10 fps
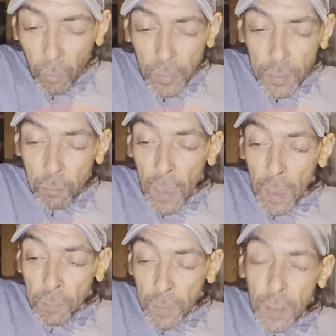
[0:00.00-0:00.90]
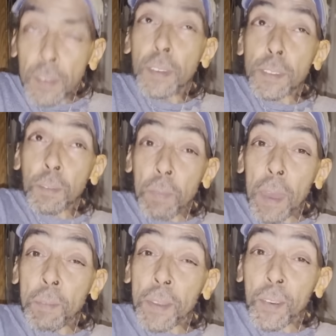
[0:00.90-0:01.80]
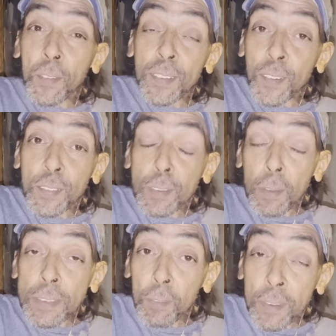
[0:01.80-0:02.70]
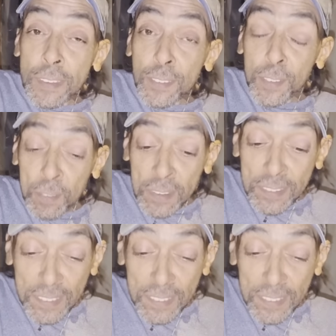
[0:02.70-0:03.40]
wat te mijmeren, wat, wat is geweest.